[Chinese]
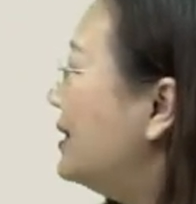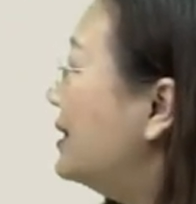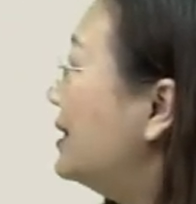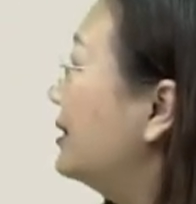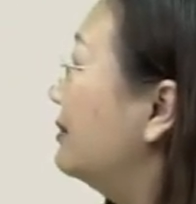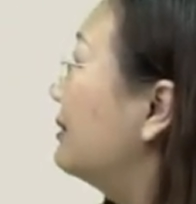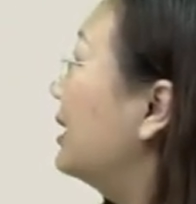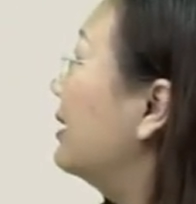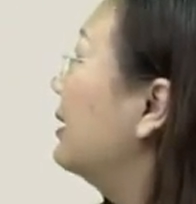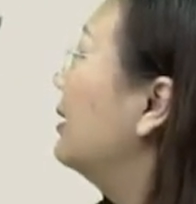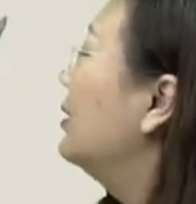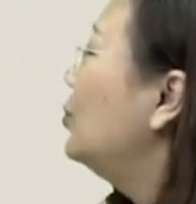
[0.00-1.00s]
性
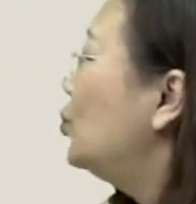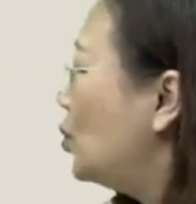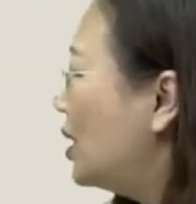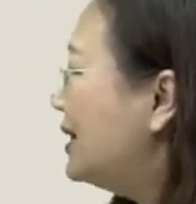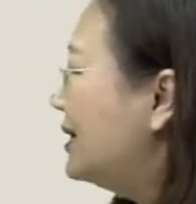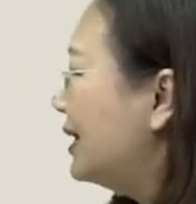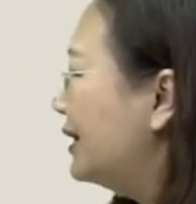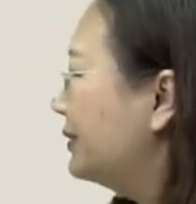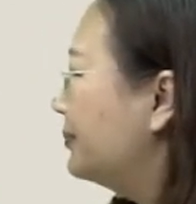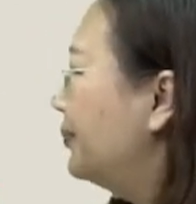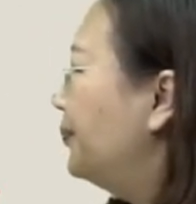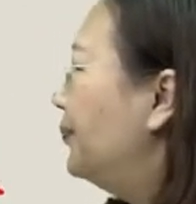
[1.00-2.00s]
的抉择，
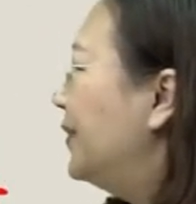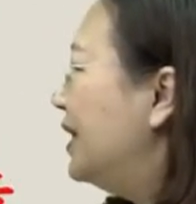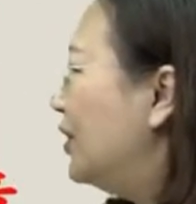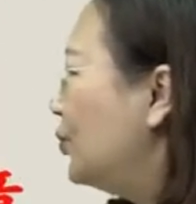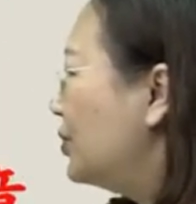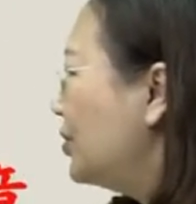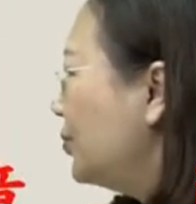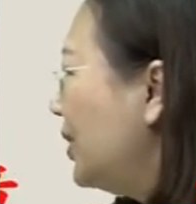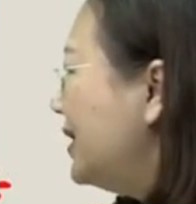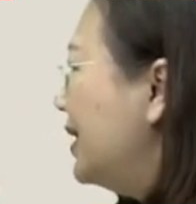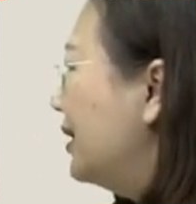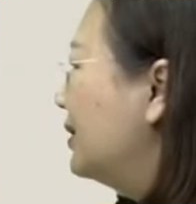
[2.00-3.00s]
也就是未
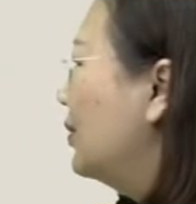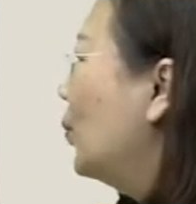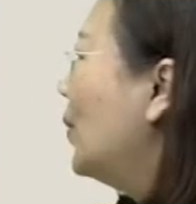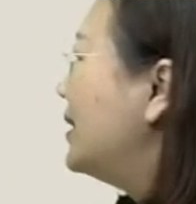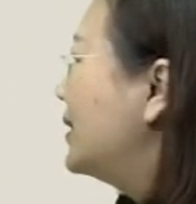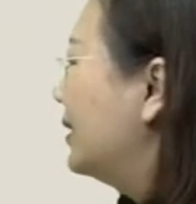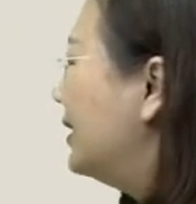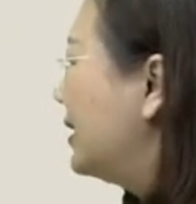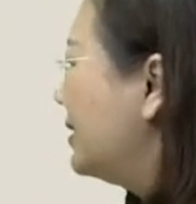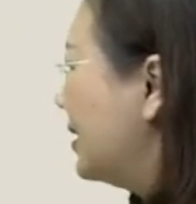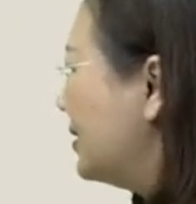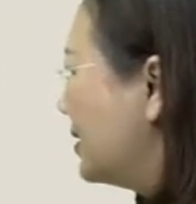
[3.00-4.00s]
成未成年
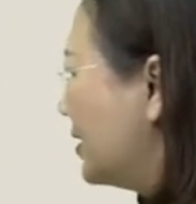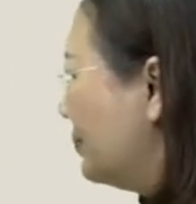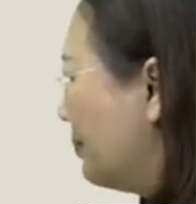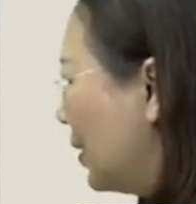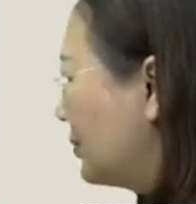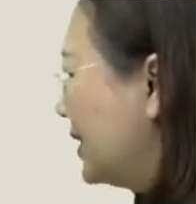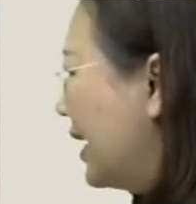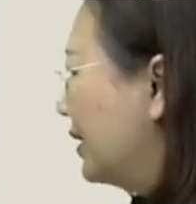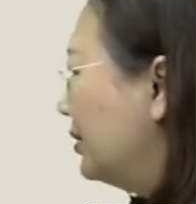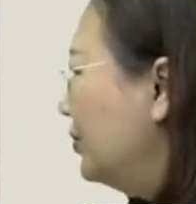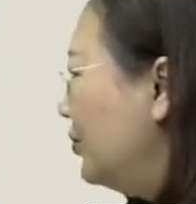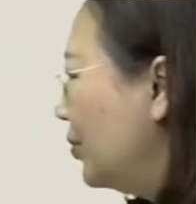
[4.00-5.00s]
人之保障
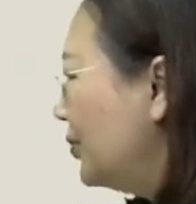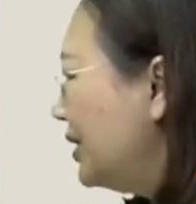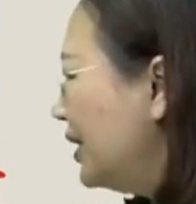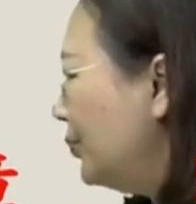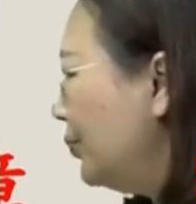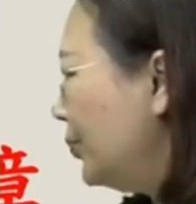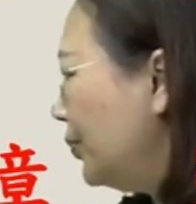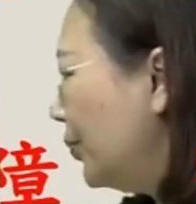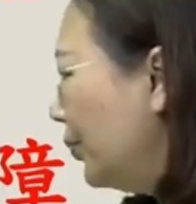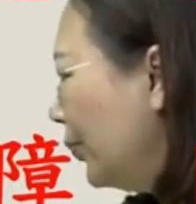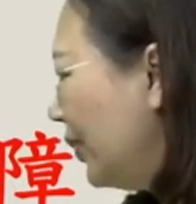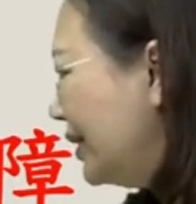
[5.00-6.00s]
优先于
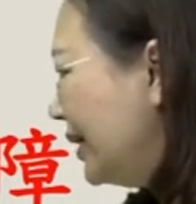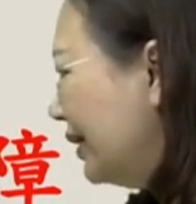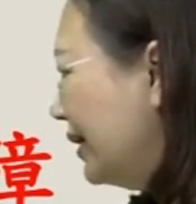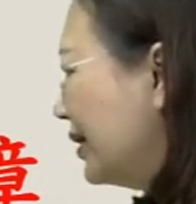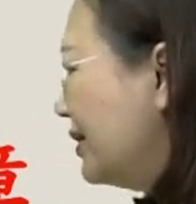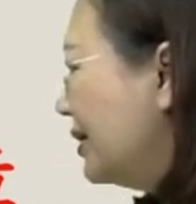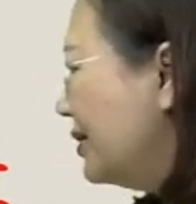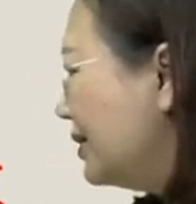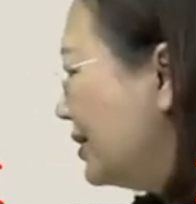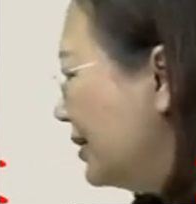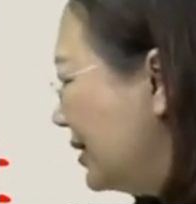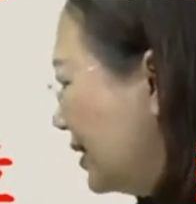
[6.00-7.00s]
未成年人
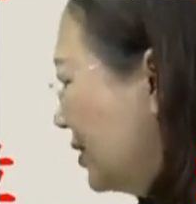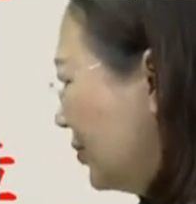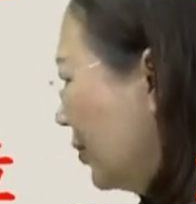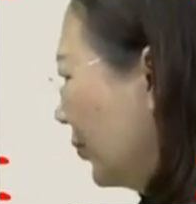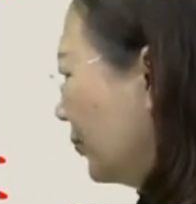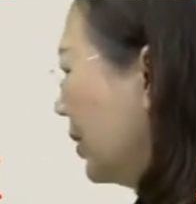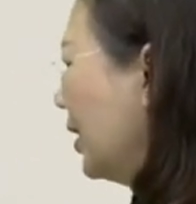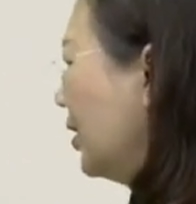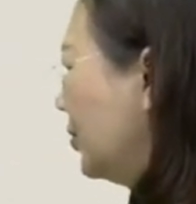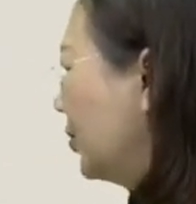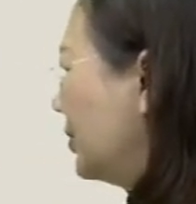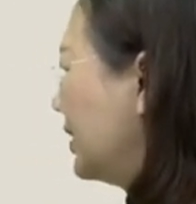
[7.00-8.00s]
之自由，
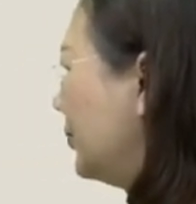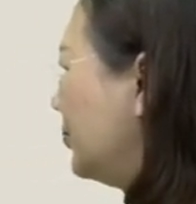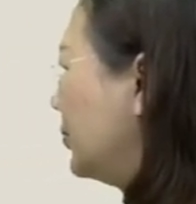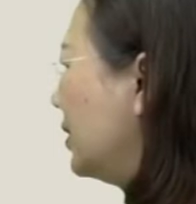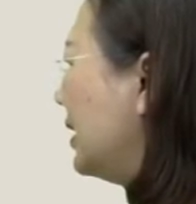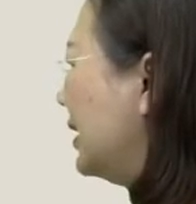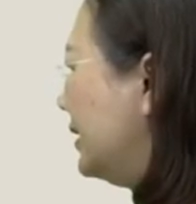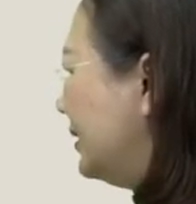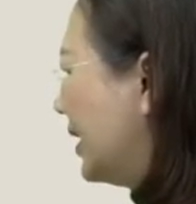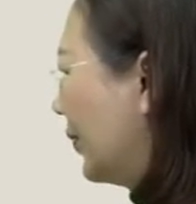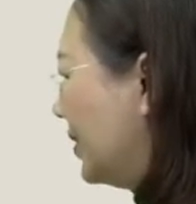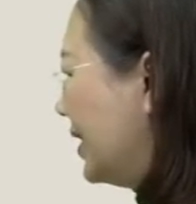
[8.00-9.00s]
优先于
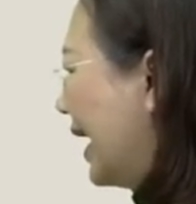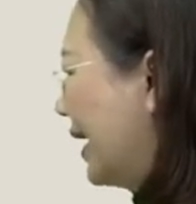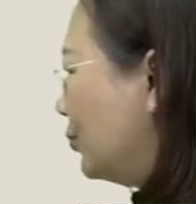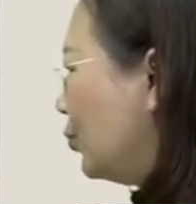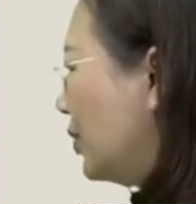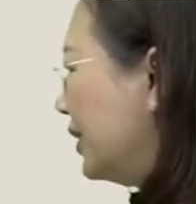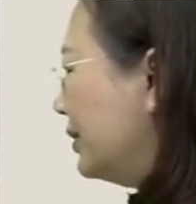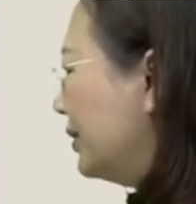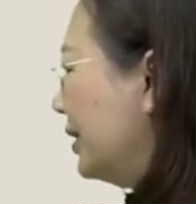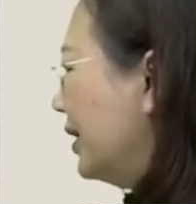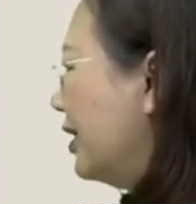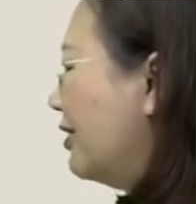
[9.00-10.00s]
交易安全。
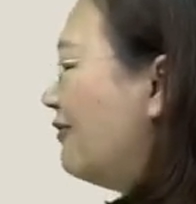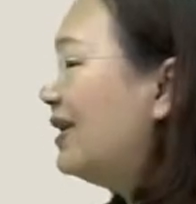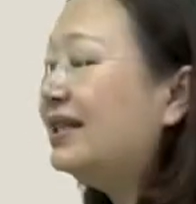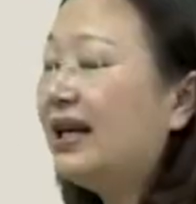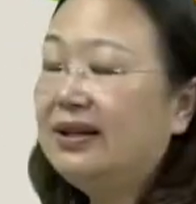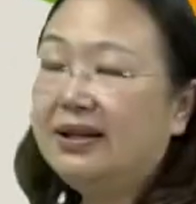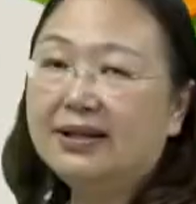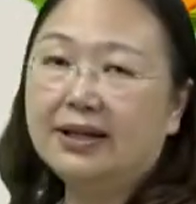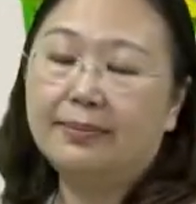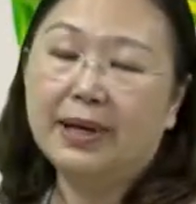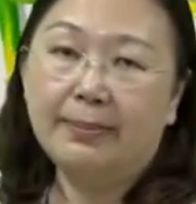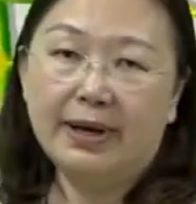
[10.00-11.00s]
方才那个
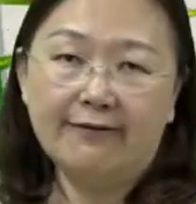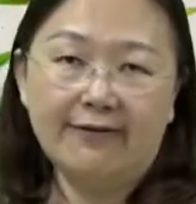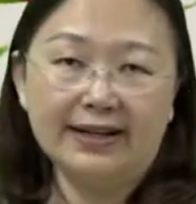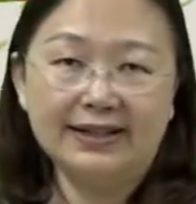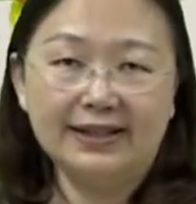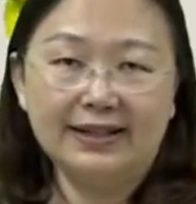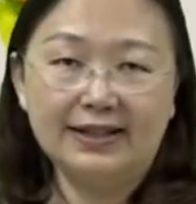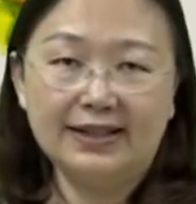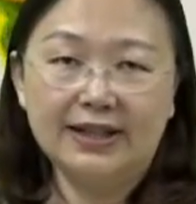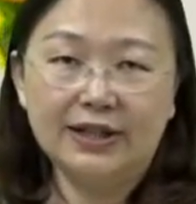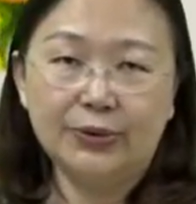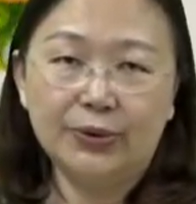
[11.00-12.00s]
买卖房子的
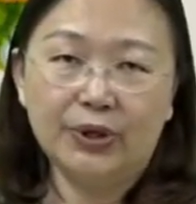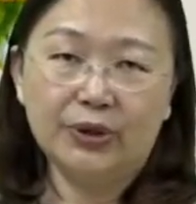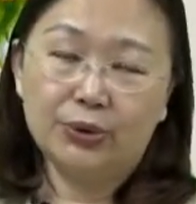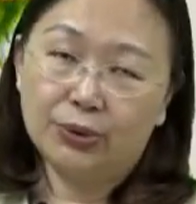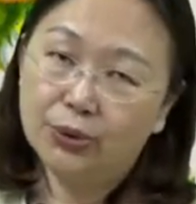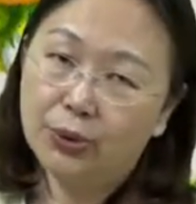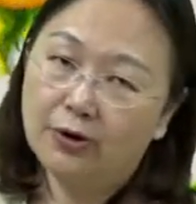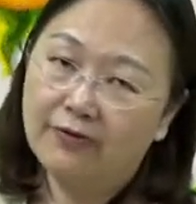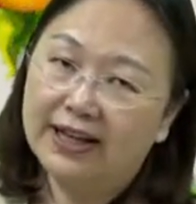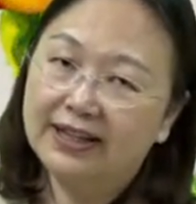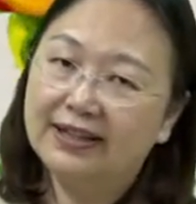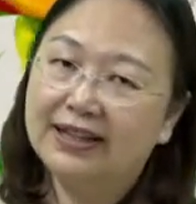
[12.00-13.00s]
契约，如果
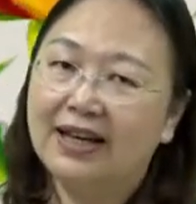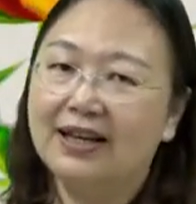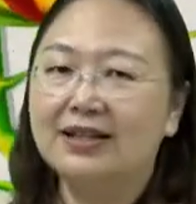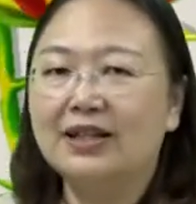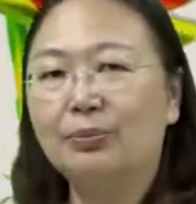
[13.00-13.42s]
法定代理人